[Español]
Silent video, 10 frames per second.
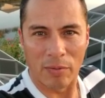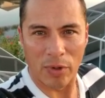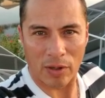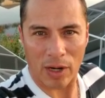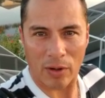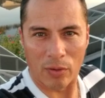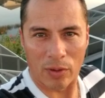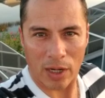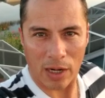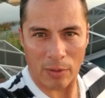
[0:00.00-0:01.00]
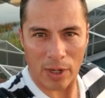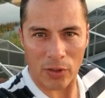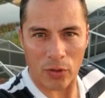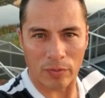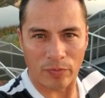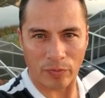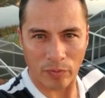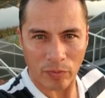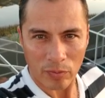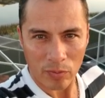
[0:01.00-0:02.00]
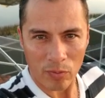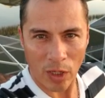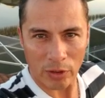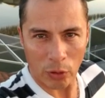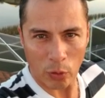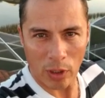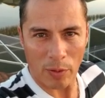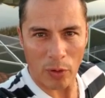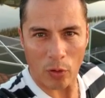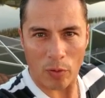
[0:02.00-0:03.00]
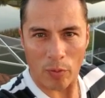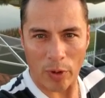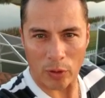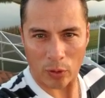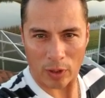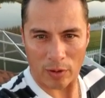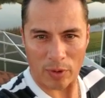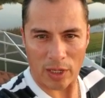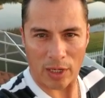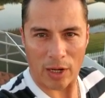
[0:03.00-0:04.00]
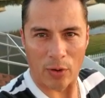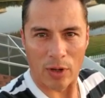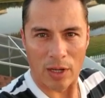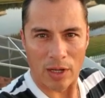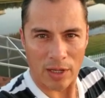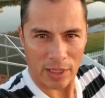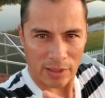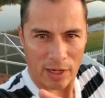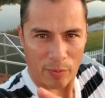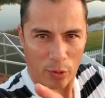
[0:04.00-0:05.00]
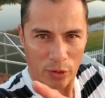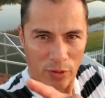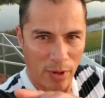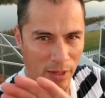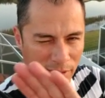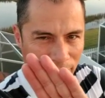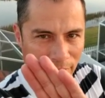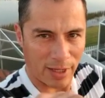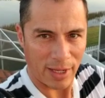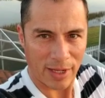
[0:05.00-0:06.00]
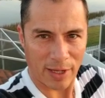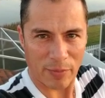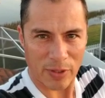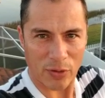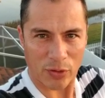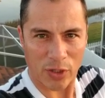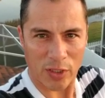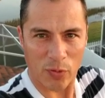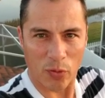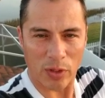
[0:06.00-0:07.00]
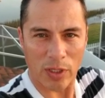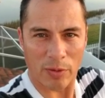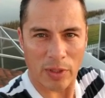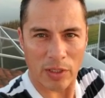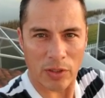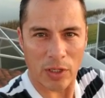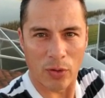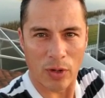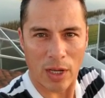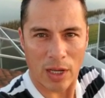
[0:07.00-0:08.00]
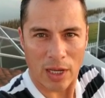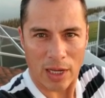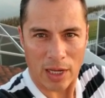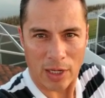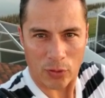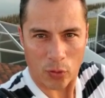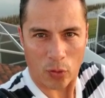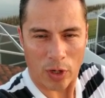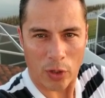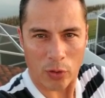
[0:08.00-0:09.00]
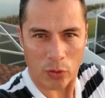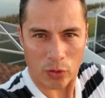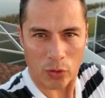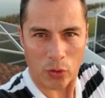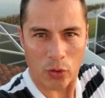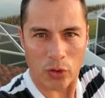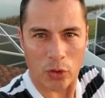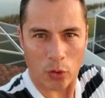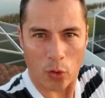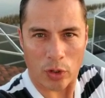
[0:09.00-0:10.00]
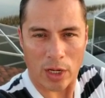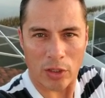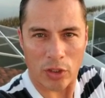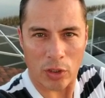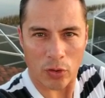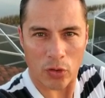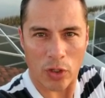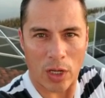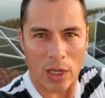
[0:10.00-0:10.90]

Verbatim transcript: mi crack, un gran abrazo de tu gran amigo Víctor el Mexicano. Y hasta la próxima. Que pasen ustedes muy buen día, bendecido en su colegio, en sus estudios y en todo lo que hagan, chicos.